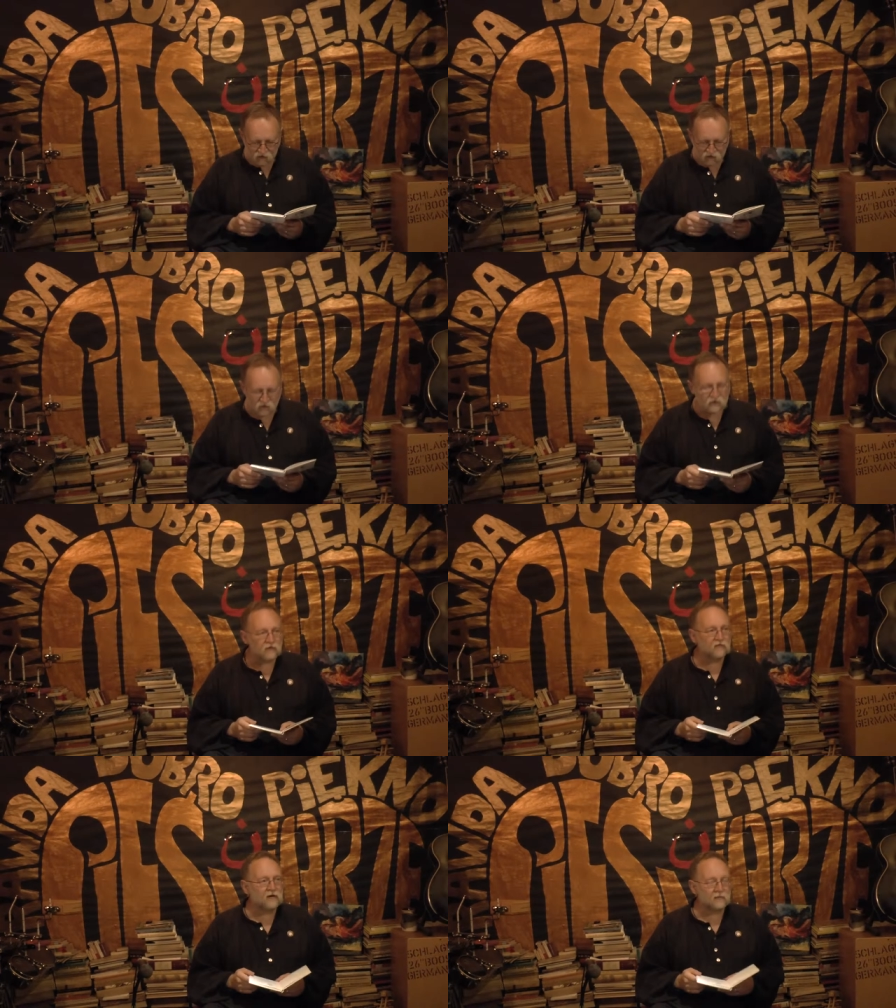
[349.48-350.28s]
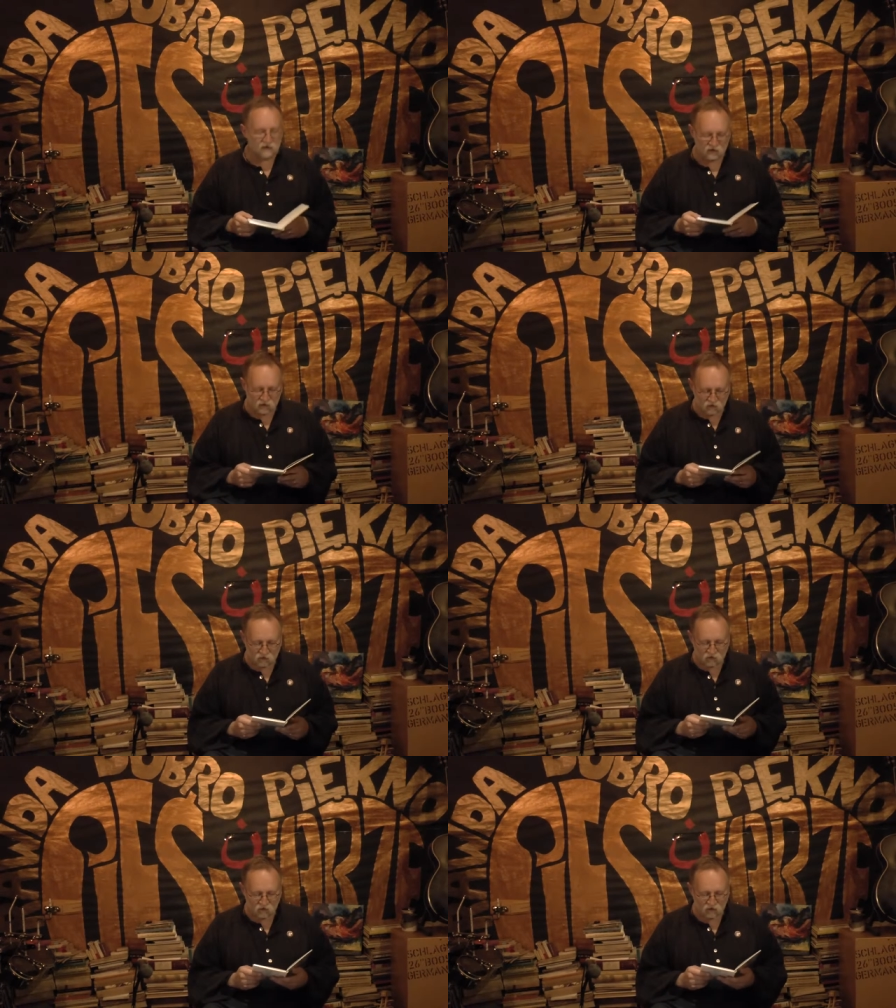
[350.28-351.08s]
dokonał włamania do
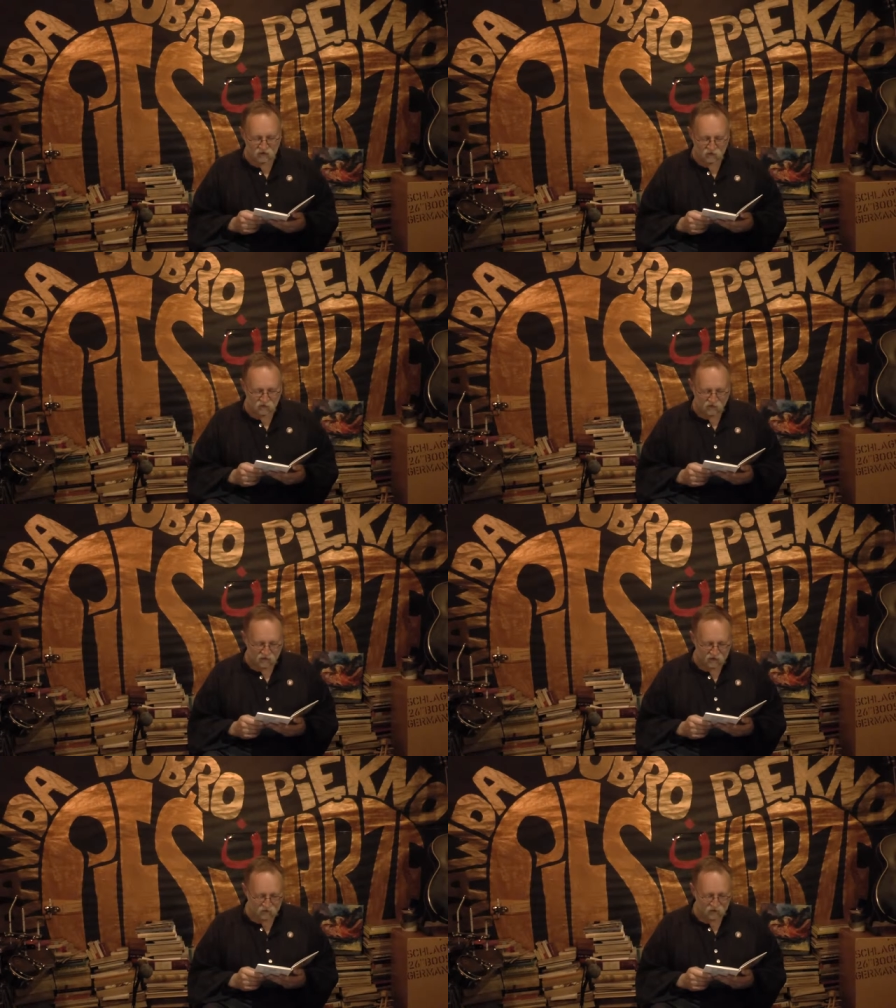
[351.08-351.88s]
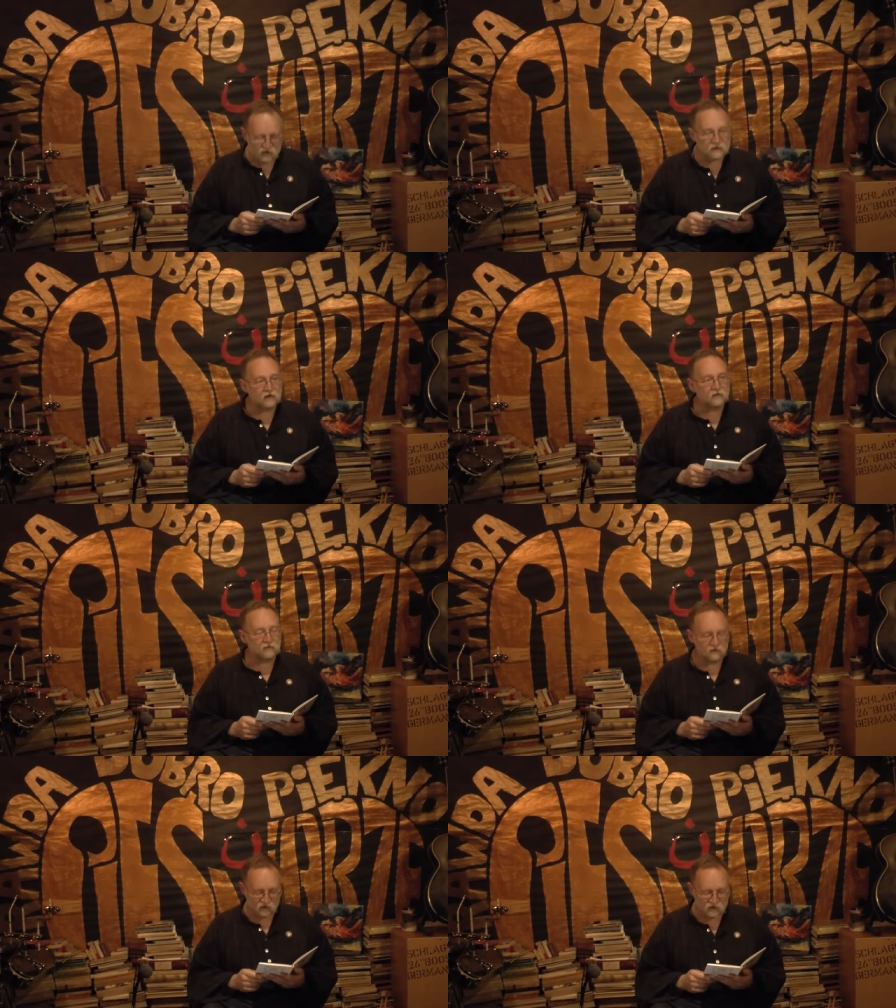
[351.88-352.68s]
Kolegium Nawary Paryskiego
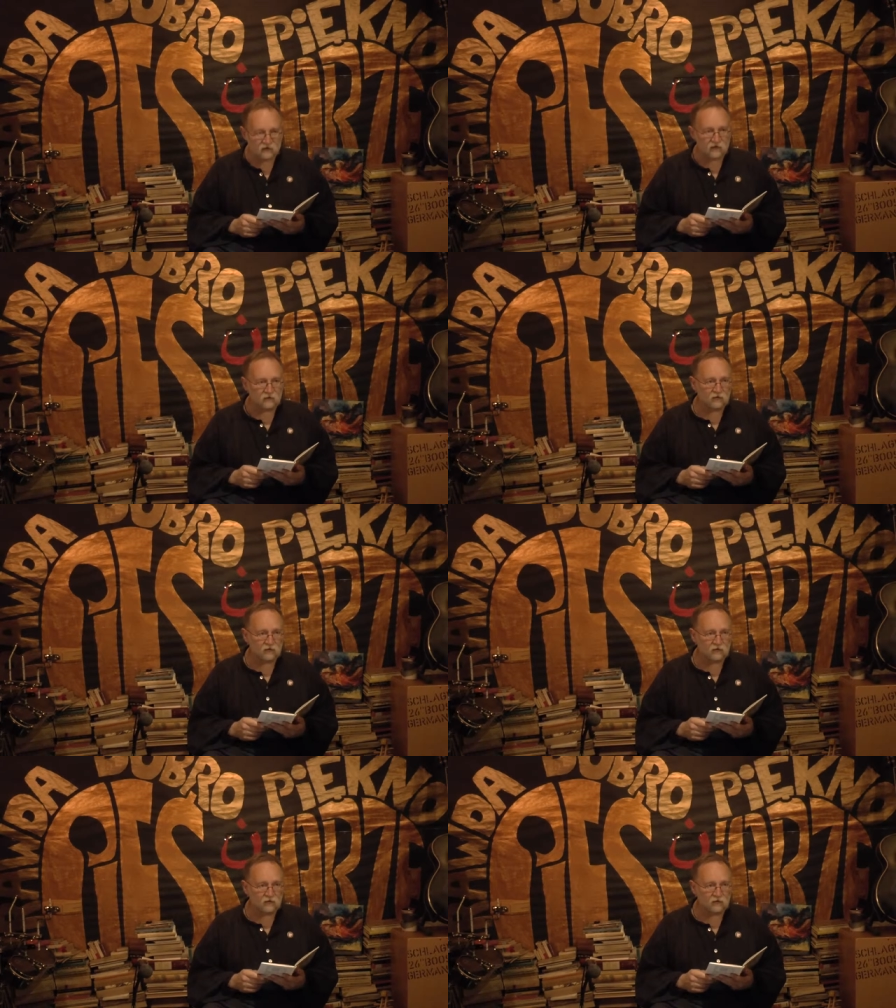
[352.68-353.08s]
Uniwersytetu.